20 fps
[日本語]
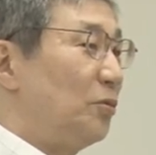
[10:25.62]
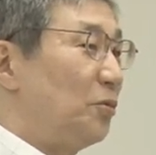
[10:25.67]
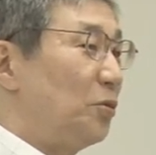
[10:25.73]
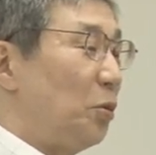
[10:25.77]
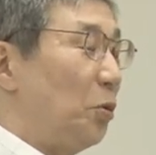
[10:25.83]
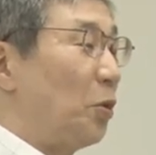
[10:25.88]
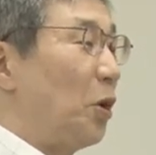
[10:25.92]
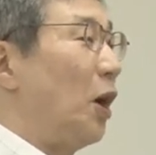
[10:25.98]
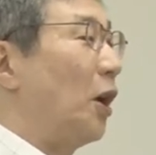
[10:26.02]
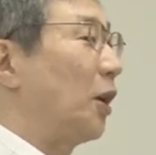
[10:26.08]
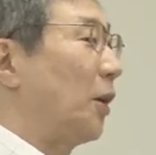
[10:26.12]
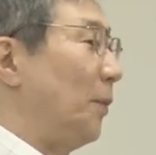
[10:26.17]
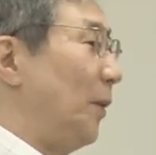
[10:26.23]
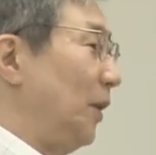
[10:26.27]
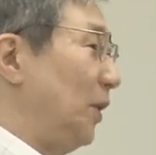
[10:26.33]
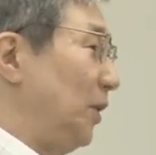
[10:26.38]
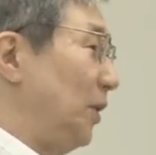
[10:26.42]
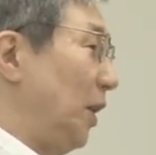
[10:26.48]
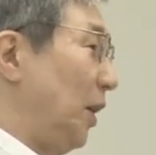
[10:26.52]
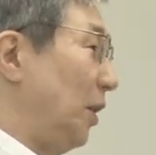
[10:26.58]
そう書け
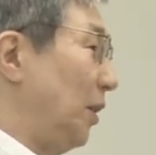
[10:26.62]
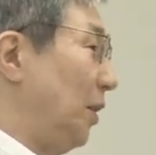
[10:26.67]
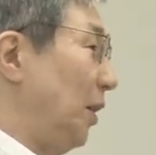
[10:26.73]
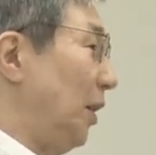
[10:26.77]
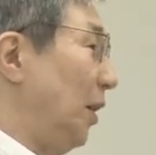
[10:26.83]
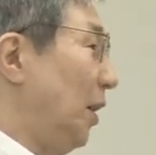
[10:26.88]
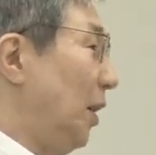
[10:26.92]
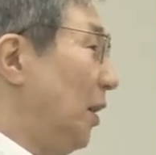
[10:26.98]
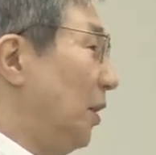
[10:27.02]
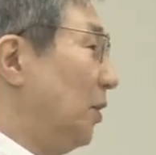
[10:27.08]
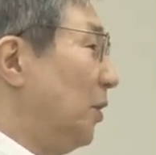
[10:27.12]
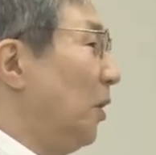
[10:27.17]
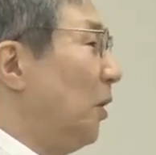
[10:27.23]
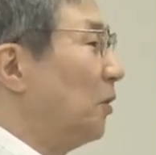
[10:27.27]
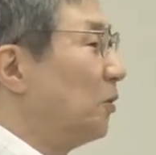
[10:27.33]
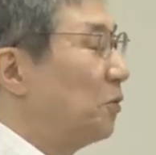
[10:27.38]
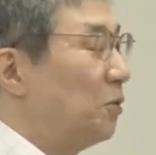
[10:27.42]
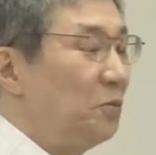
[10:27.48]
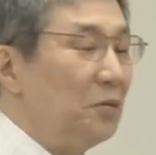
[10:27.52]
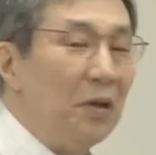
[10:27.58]
ばいいだけで、
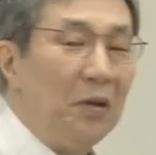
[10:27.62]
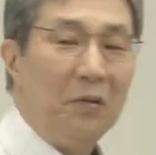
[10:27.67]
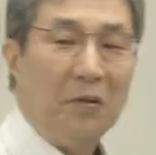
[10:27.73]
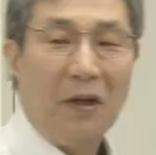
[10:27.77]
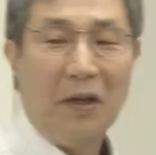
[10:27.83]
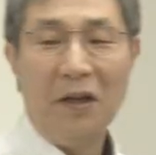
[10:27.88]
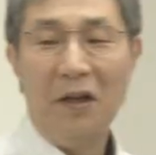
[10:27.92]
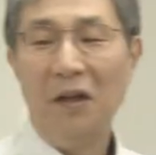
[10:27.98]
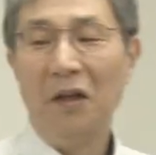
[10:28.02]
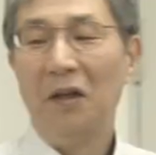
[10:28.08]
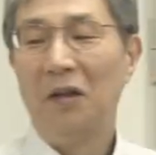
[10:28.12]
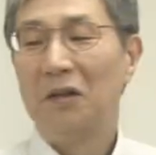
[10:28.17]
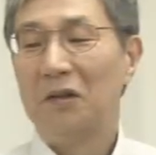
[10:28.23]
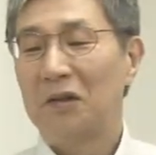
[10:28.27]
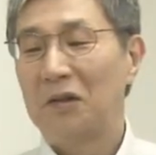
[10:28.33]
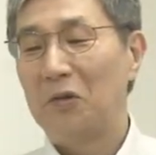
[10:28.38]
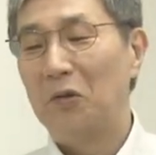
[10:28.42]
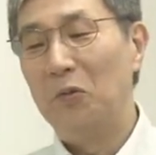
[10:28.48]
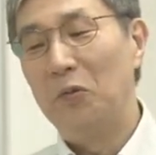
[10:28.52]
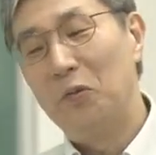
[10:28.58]
そんなのは
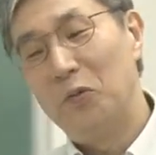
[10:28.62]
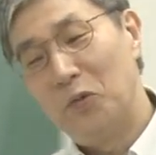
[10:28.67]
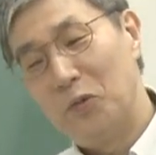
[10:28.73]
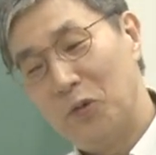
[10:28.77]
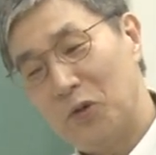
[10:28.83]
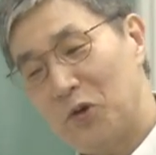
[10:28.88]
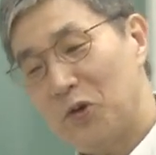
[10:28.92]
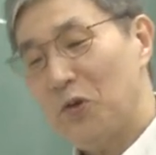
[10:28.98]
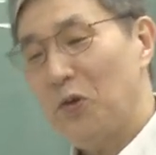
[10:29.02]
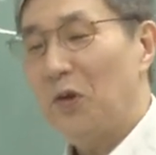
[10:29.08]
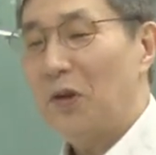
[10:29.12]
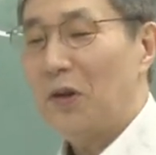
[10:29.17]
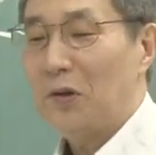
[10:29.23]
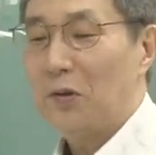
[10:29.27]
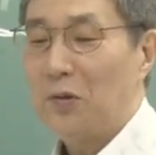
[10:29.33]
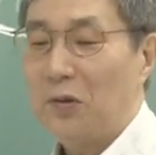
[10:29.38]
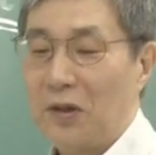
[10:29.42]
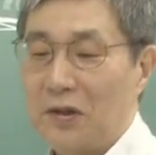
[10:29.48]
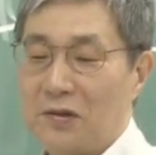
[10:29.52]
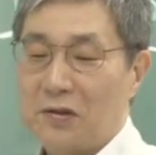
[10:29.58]
面白いか
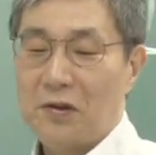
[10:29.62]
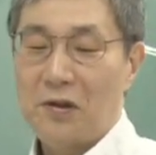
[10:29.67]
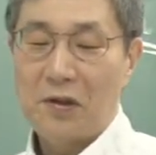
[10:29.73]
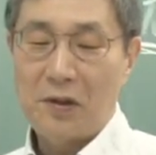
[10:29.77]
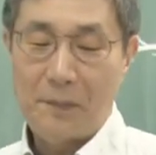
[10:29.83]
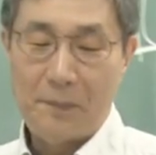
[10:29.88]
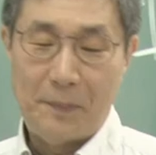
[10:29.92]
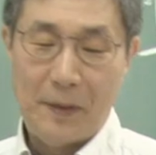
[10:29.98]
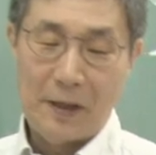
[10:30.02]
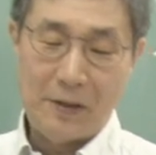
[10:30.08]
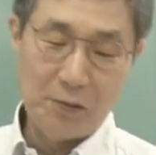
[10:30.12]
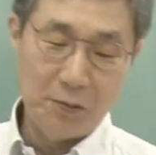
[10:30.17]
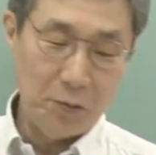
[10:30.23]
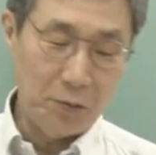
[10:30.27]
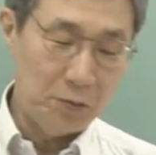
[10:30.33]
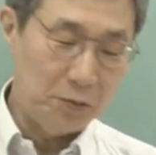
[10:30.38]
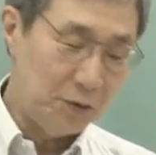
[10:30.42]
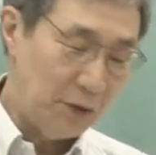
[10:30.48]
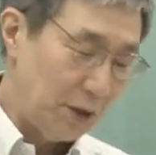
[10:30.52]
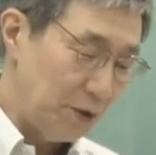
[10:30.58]
どうかっていうのは別の
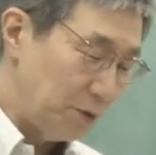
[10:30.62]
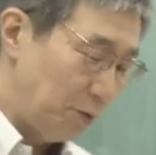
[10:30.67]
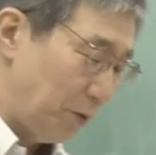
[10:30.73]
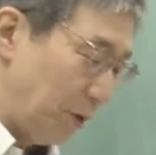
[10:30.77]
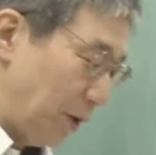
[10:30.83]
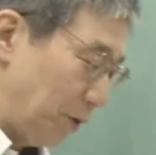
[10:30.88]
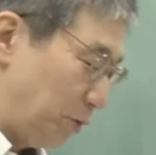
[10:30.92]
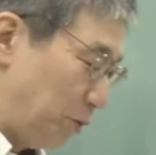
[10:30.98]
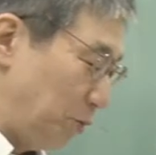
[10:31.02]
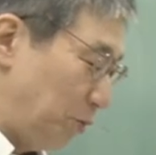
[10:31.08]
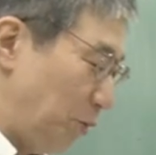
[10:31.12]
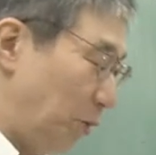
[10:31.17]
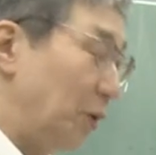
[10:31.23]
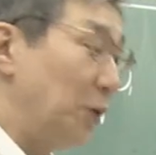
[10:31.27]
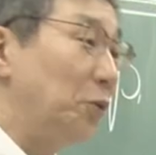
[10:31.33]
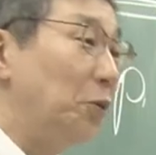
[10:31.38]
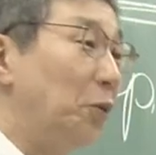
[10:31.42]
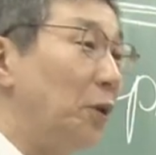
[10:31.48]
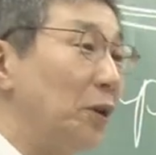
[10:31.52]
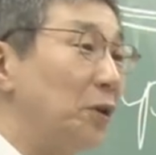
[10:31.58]
ことだし、それが重要
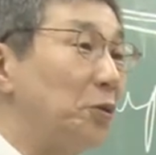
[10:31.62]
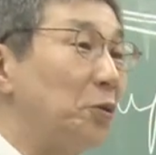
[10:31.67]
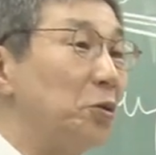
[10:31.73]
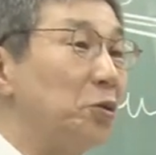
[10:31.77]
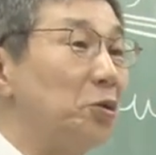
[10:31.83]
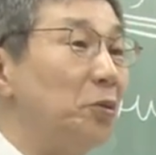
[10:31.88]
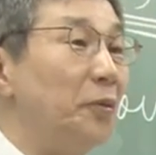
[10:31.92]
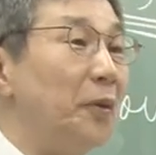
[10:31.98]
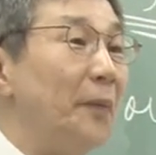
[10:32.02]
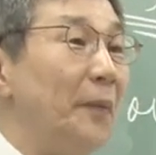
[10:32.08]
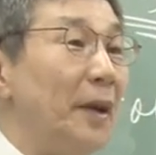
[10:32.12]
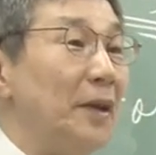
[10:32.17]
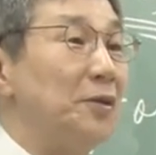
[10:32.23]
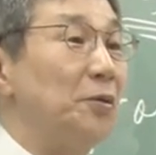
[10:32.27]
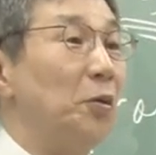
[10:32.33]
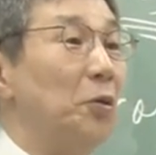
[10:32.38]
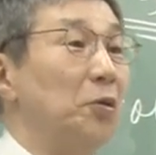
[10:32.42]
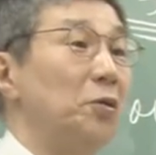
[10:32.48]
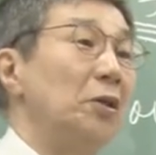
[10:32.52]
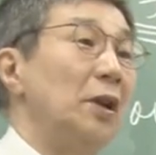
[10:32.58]
かどうかってことも
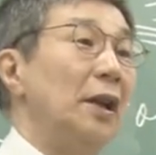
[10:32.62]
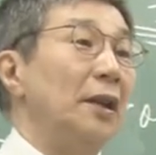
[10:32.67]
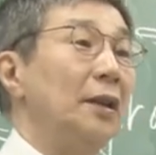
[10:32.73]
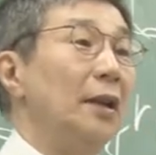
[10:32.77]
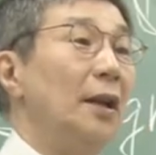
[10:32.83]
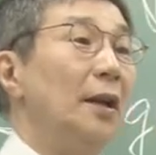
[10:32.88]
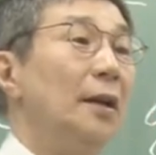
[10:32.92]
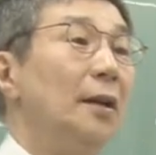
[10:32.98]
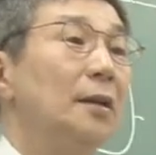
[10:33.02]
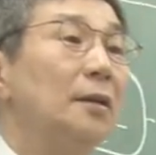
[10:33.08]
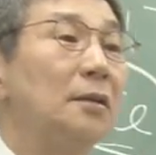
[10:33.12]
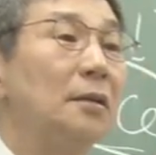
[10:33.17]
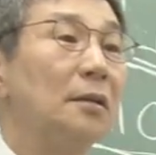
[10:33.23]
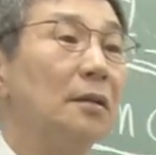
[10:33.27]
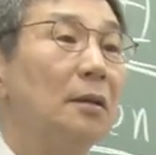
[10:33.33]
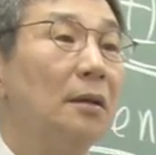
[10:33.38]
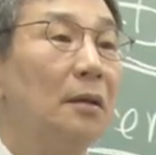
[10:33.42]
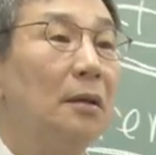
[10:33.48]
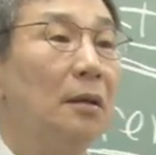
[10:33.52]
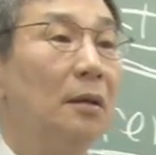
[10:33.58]
別のことなんだな。
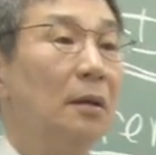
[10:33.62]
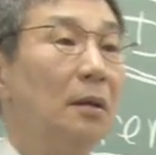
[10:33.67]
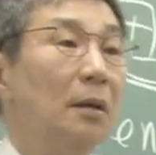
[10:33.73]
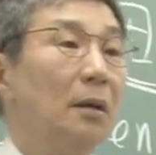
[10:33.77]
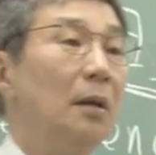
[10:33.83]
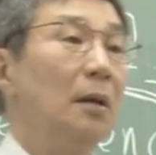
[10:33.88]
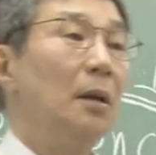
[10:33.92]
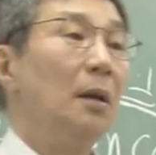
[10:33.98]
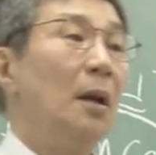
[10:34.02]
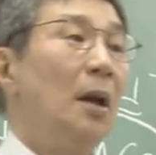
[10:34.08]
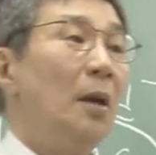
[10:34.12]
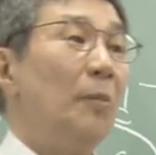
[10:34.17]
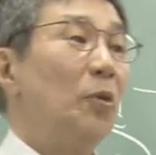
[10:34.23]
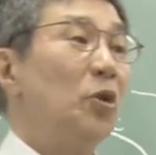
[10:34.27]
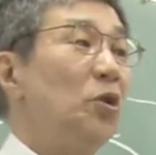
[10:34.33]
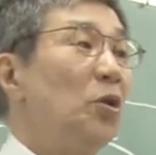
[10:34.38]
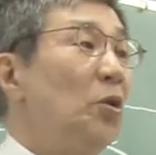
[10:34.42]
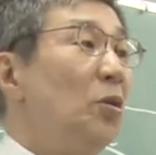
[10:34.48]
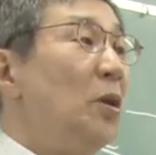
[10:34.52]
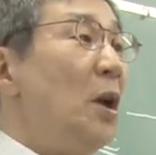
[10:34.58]

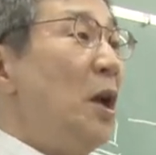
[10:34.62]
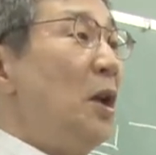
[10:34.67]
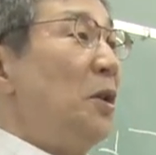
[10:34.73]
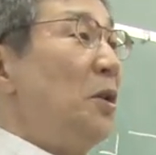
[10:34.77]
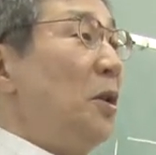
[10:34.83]
もちろん